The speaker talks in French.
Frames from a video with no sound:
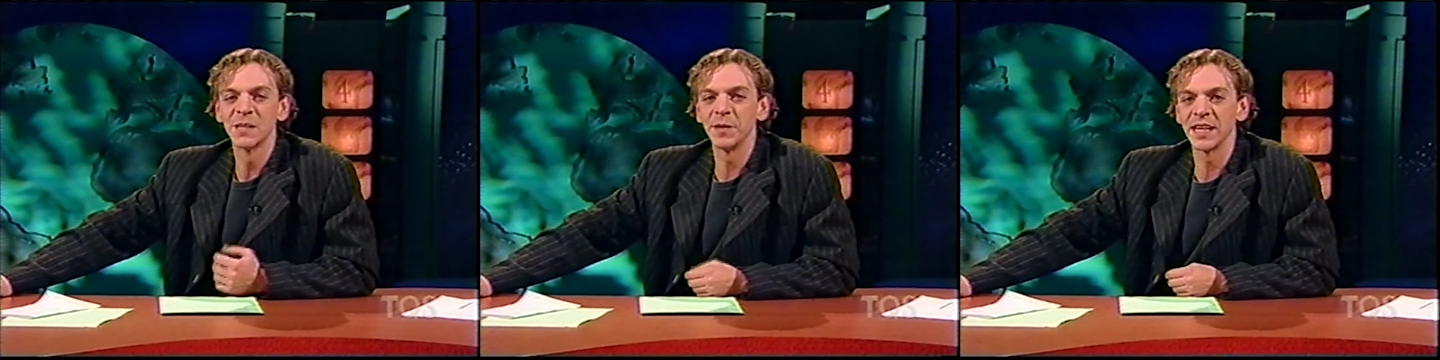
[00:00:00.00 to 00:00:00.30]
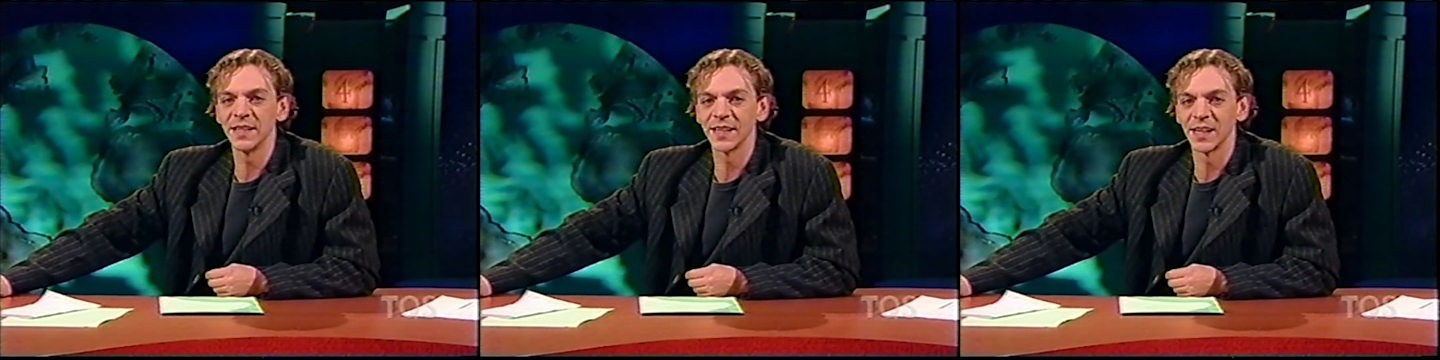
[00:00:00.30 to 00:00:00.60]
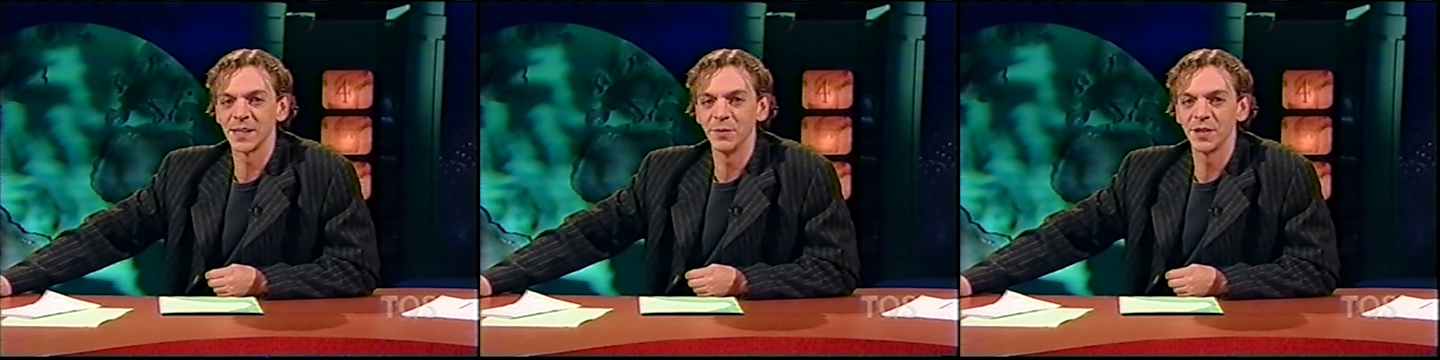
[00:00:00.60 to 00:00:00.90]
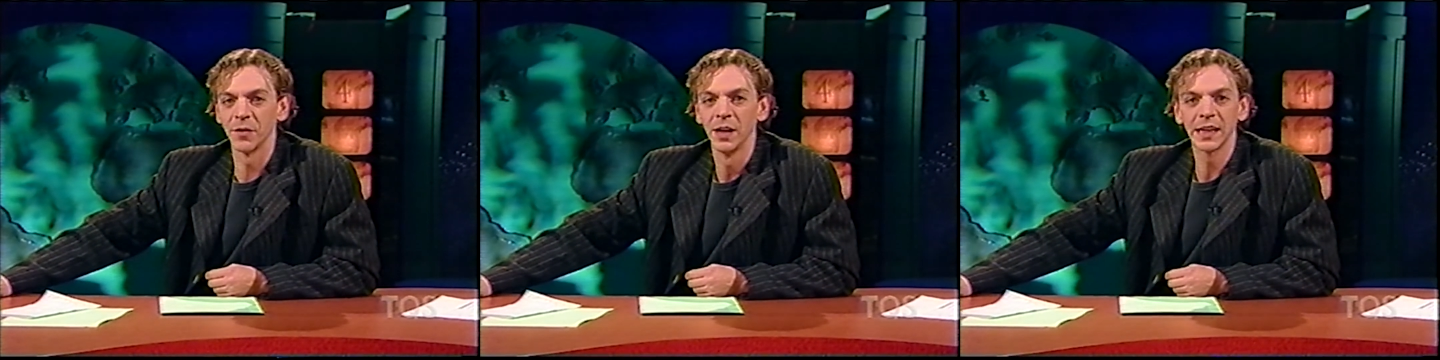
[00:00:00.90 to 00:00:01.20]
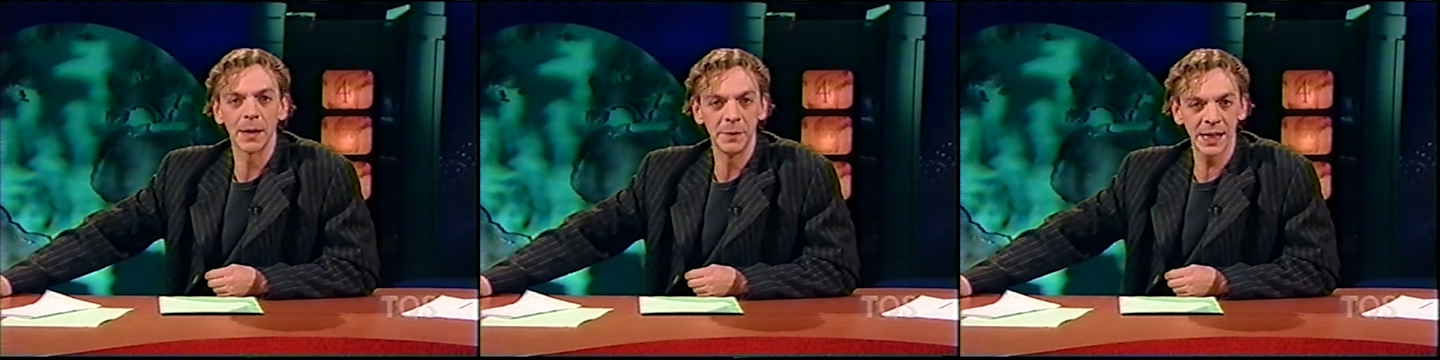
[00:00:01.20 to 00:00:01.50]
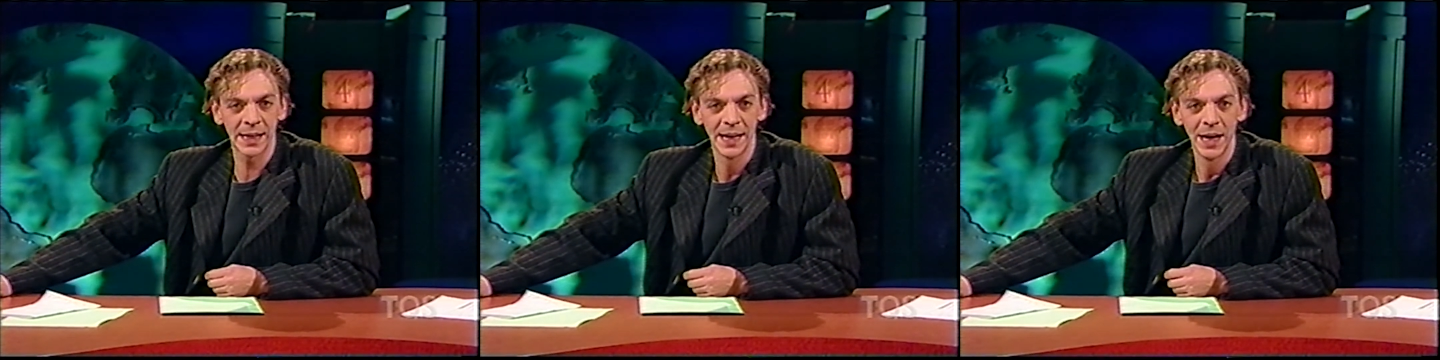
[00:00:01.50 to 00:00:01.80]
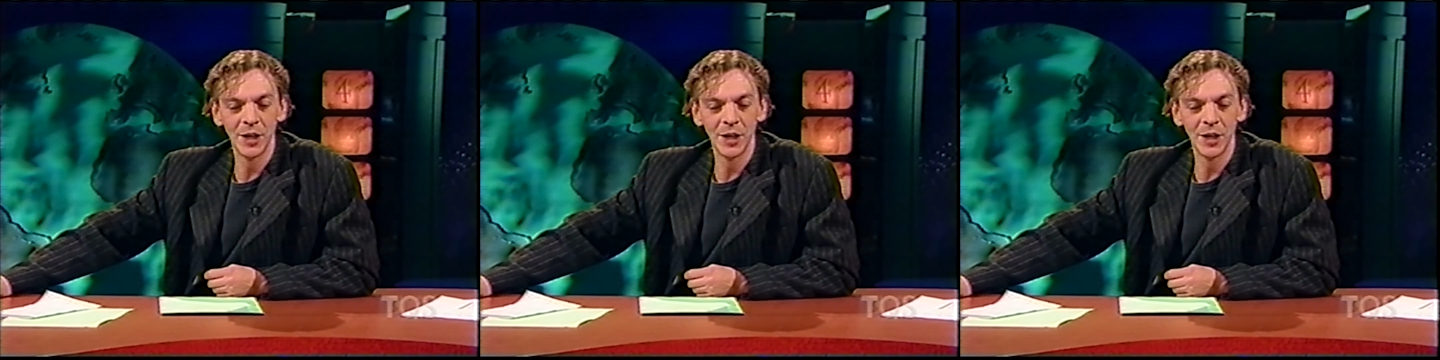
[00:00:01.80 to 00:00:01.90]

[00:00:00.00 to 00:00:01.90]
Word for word: spécialisé dans les émissions comiques,